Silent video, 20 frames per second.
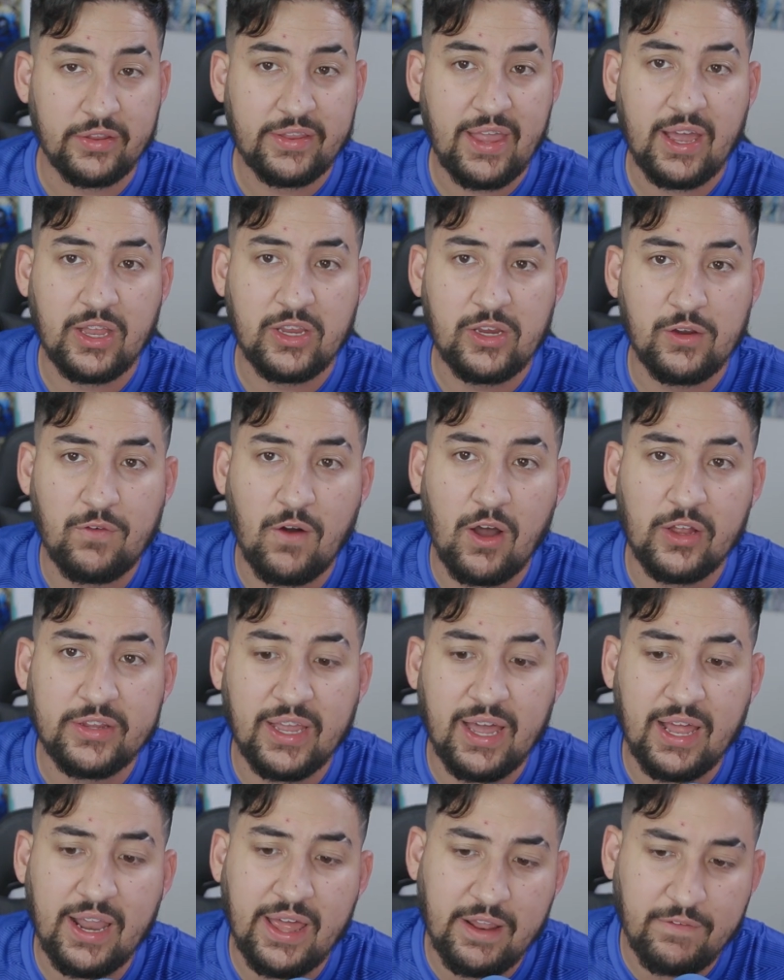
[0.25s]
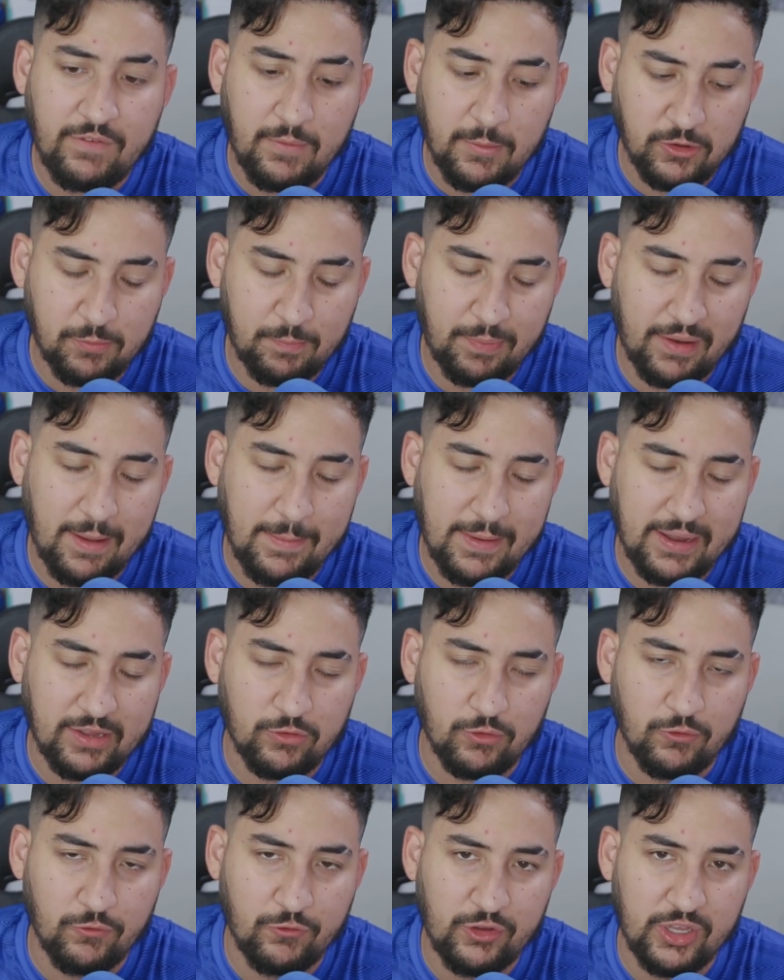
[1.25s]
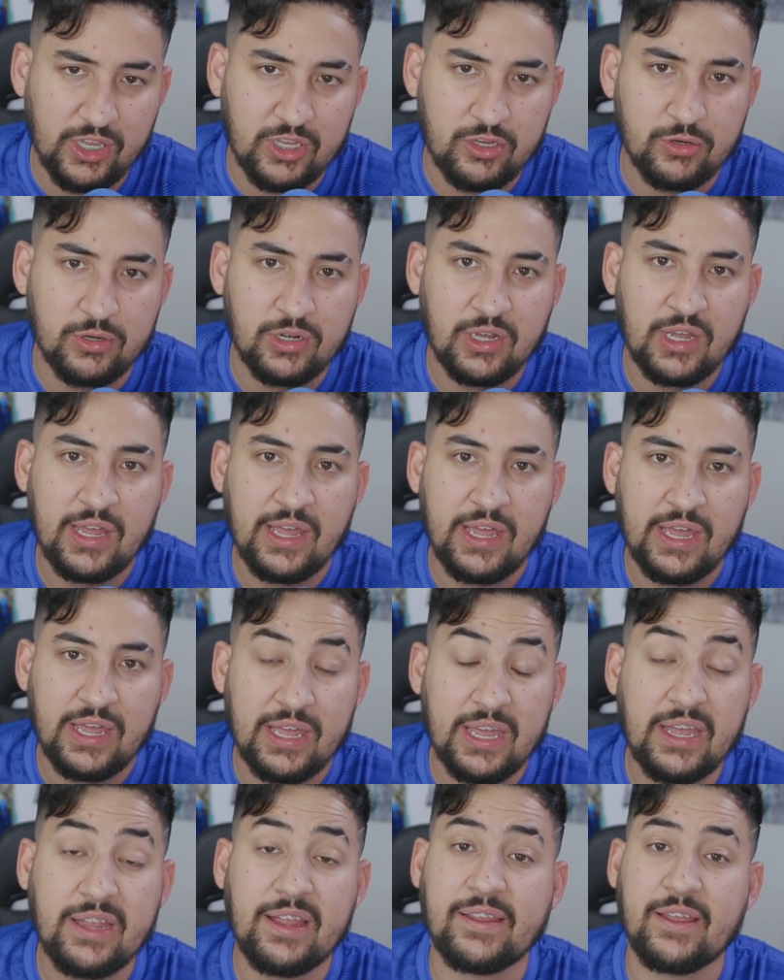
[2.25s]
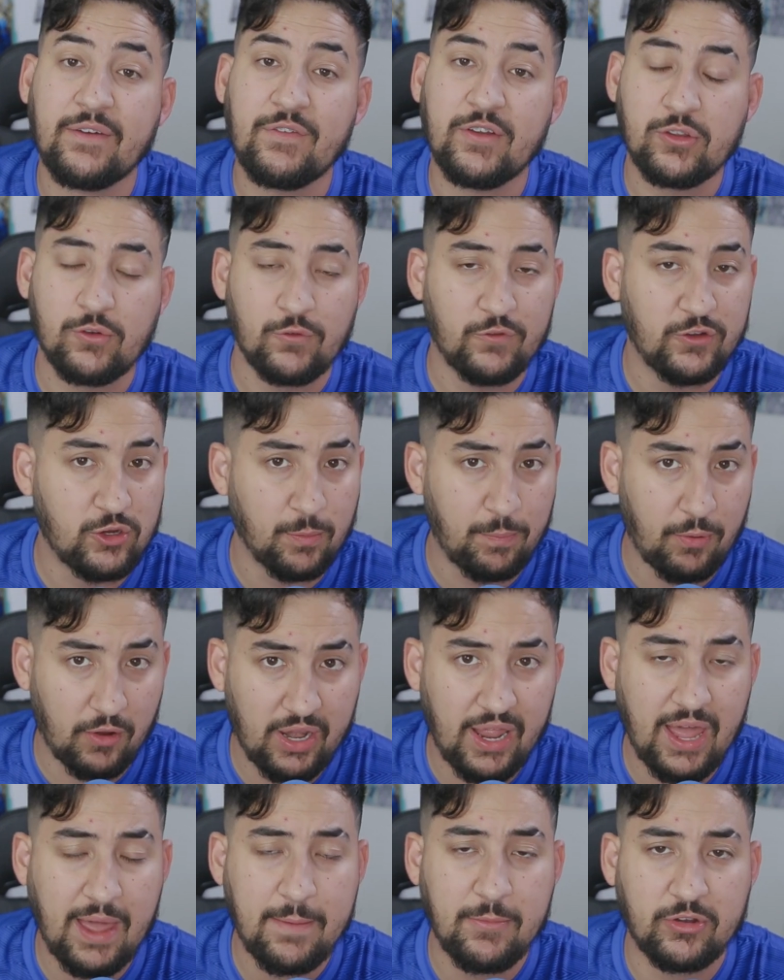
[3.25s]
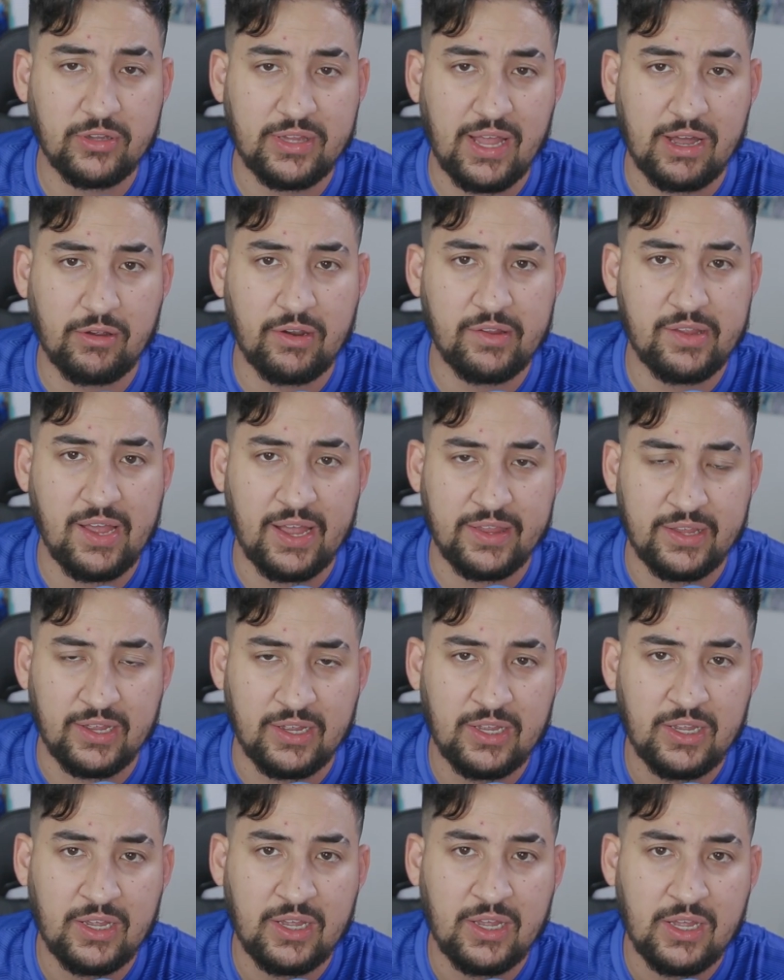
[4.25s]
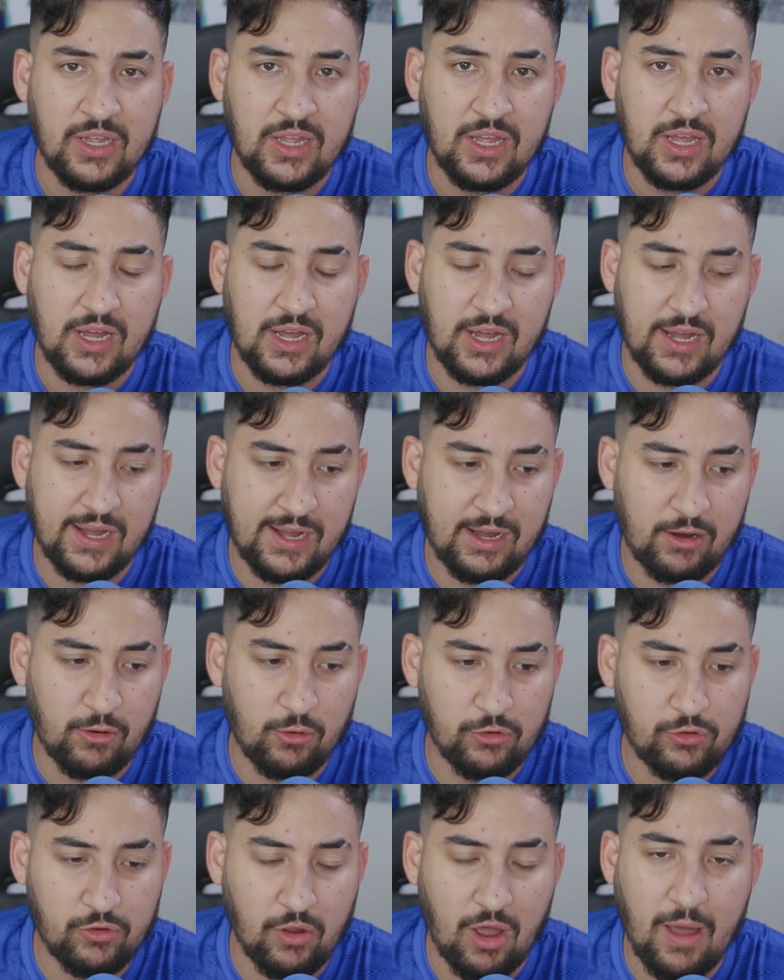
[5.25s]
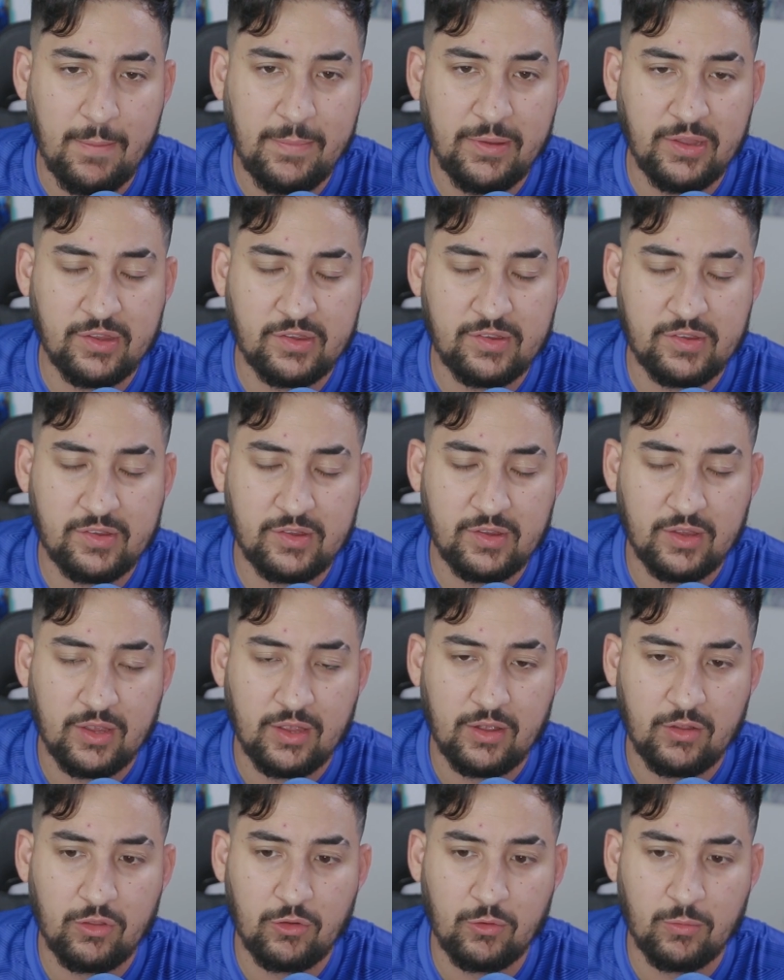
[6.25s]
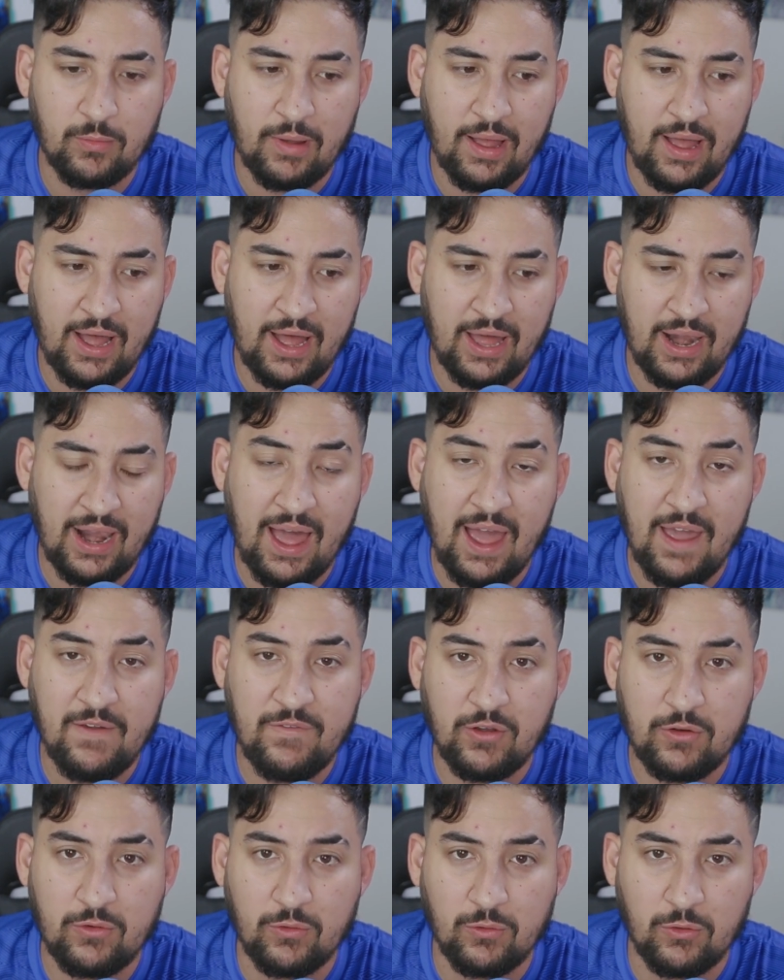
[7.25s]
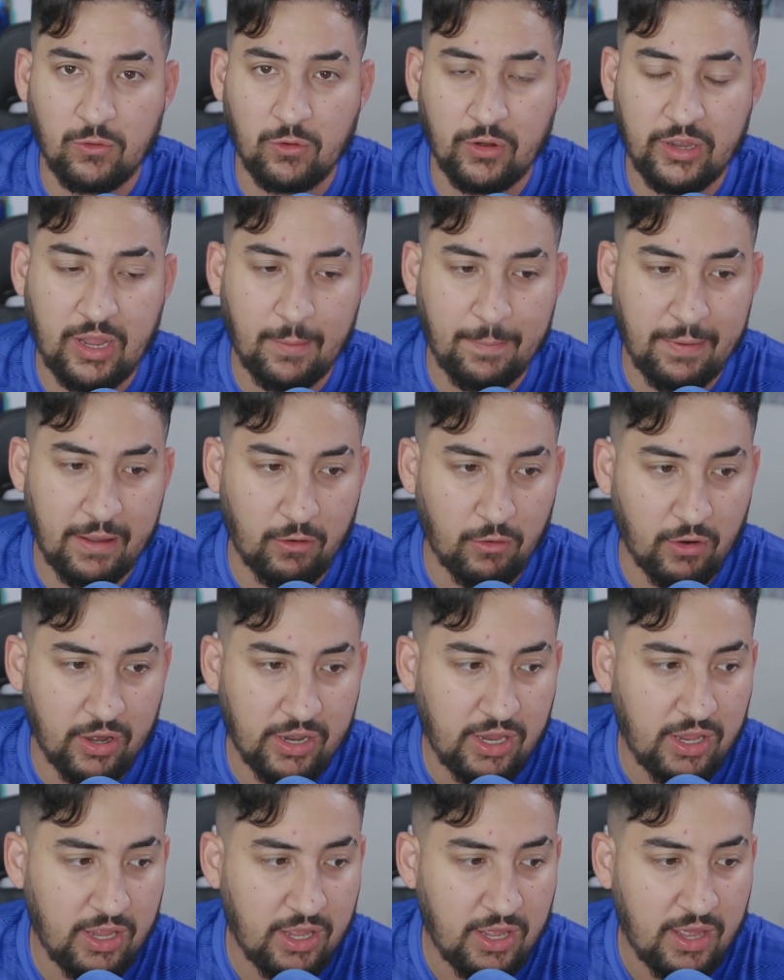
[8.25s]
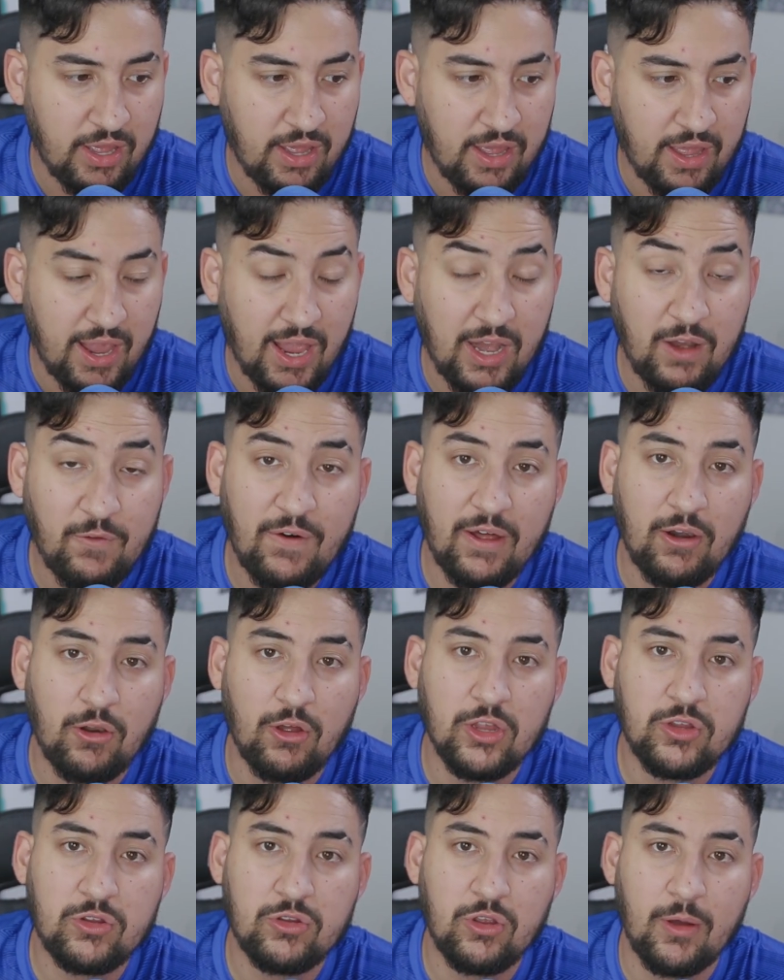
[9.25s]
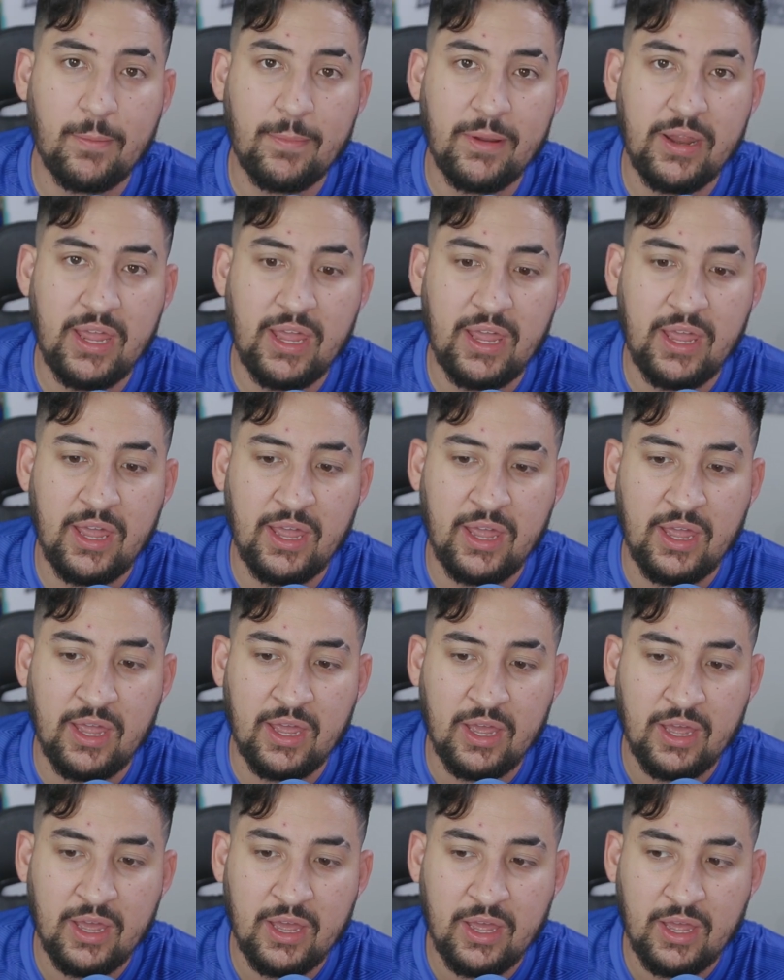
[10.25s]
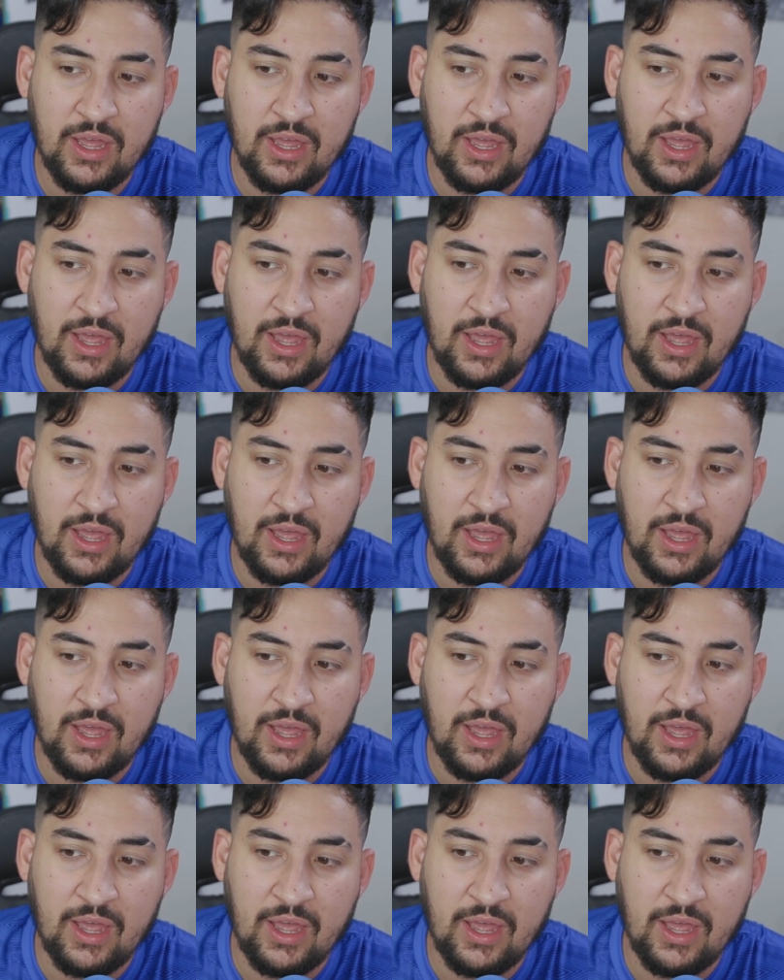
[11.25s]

No tag de volta, e galera, vamos para mais um vídeo. E dessa vez um vídeo polêmico, tá, gurizada? Uh, o Sobis, numa live com o Rica Perrone, ele falou sobre